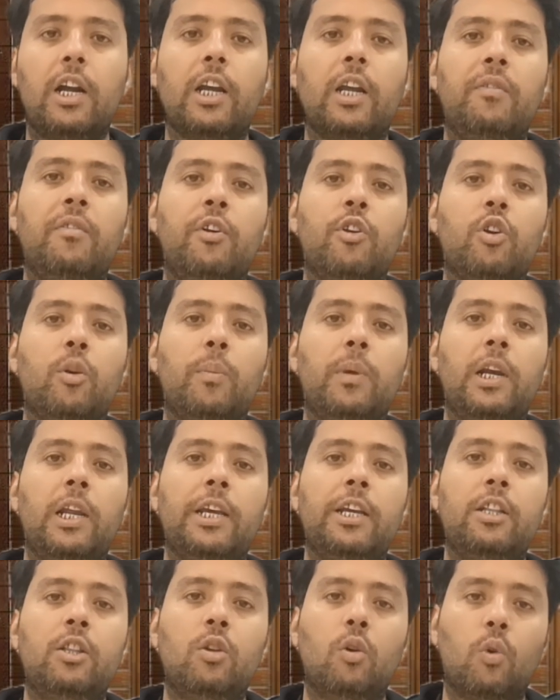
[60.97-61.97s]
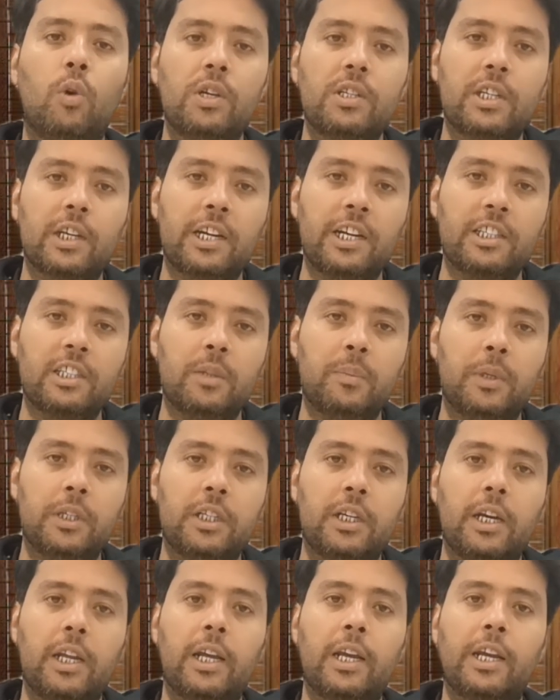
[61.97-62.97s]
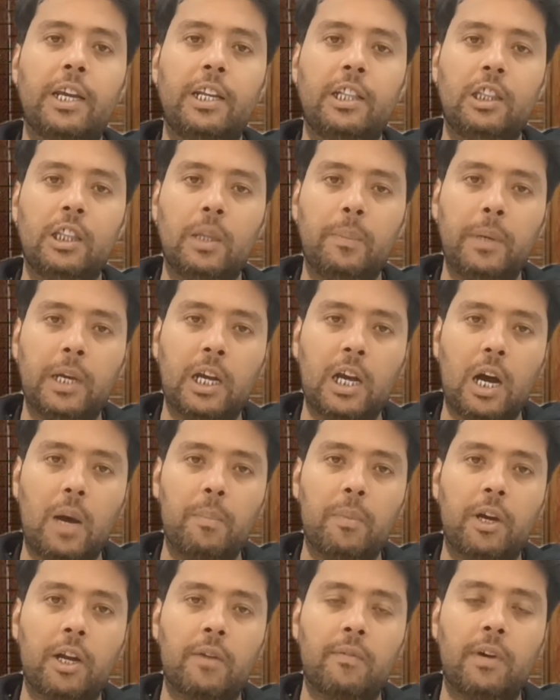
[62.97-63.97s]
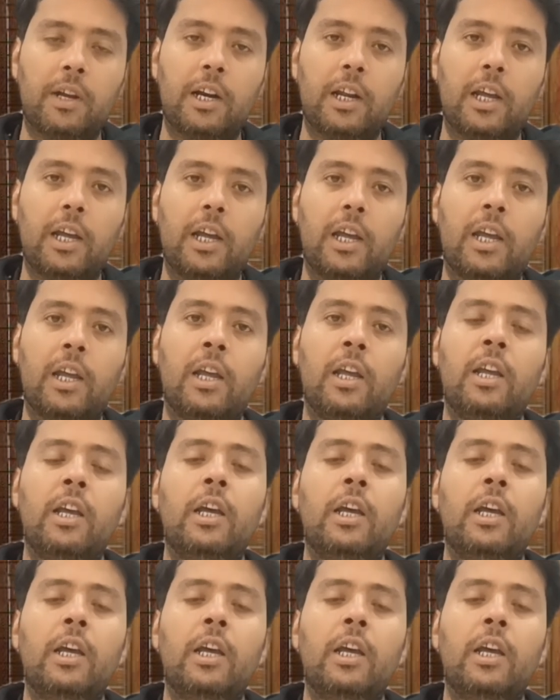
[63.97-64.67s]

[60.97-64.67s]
तरह की वीडियो मिलेगी धोखे से कैसे बचना है कितने में काम करवाना है